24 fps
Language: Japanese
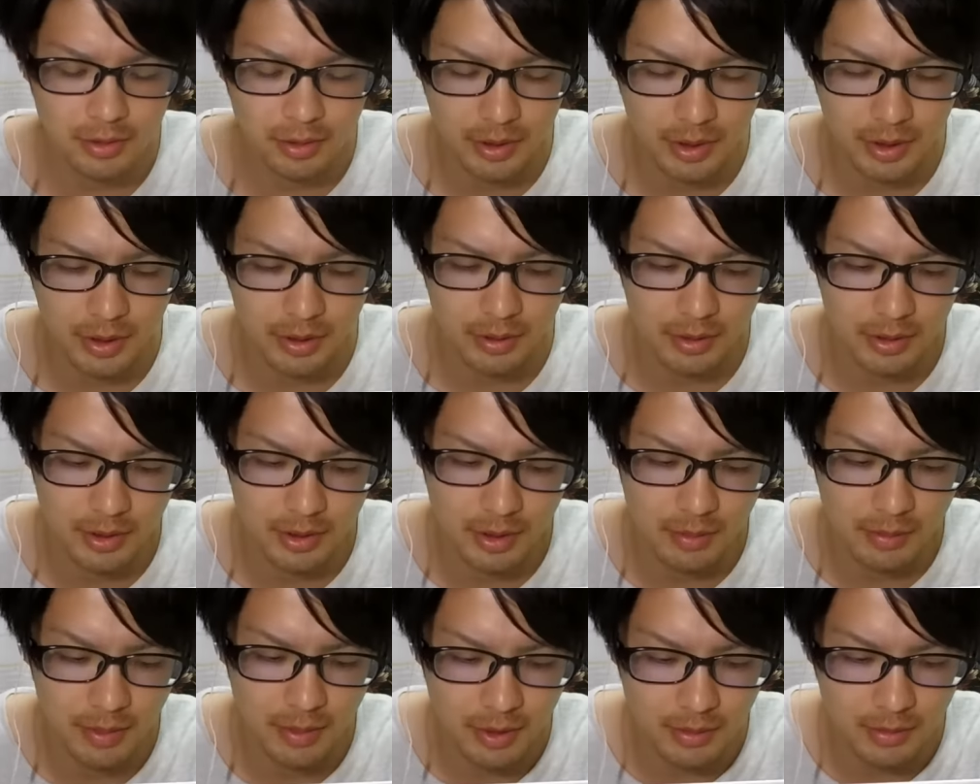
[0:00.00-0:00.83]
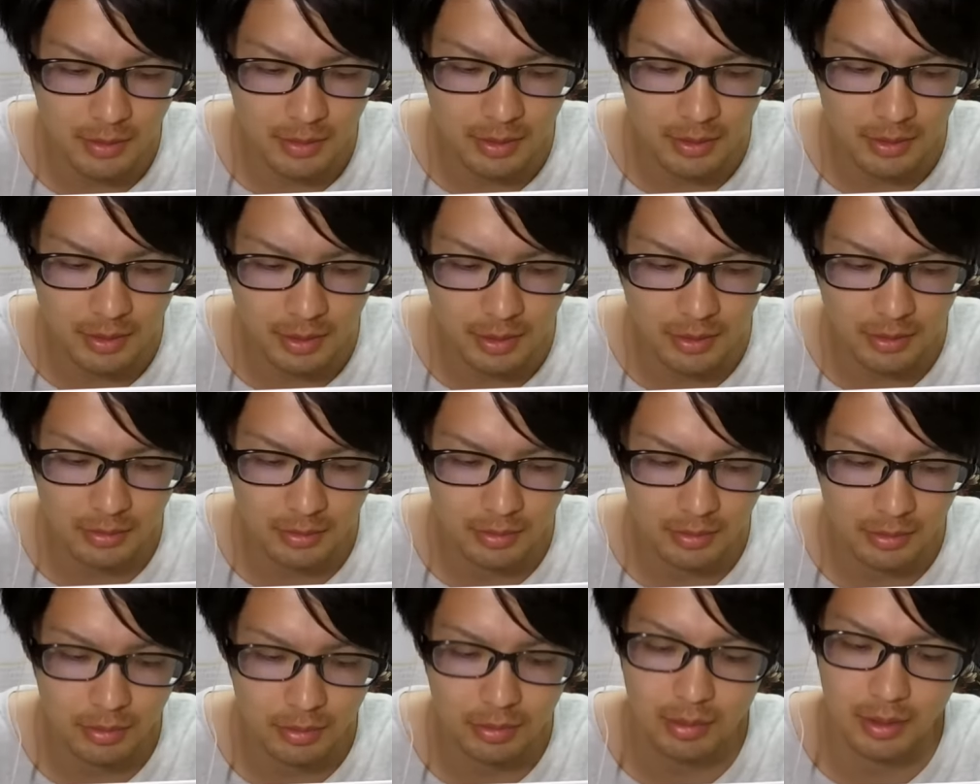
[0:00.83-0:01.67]
のキャラって300万ってど
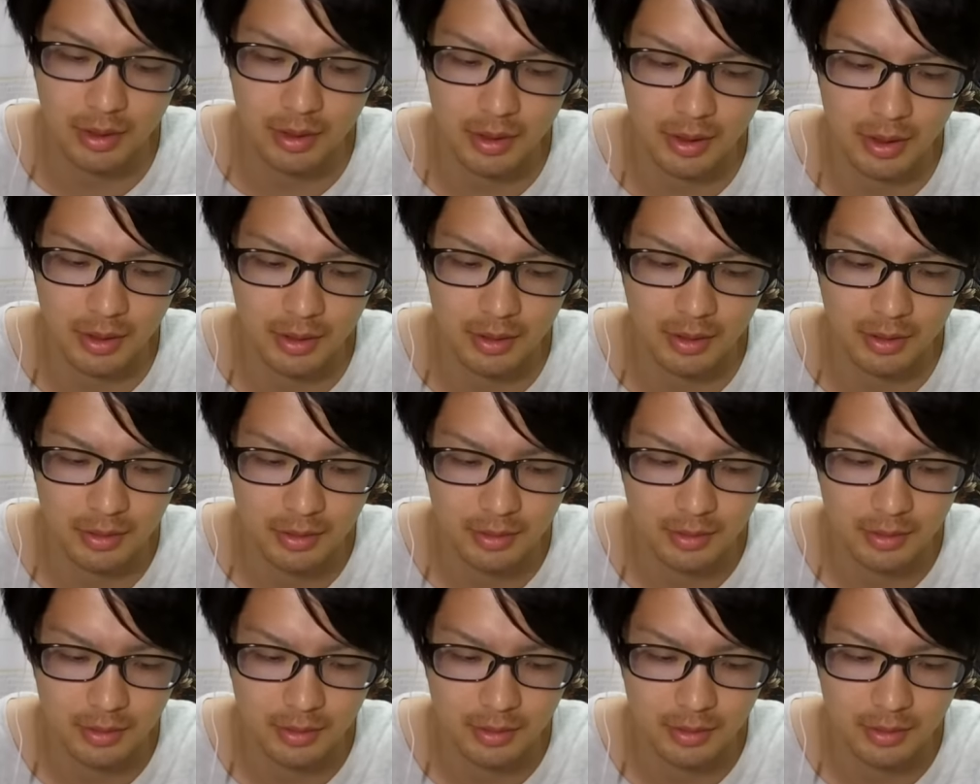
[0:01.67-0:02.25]
うだっけ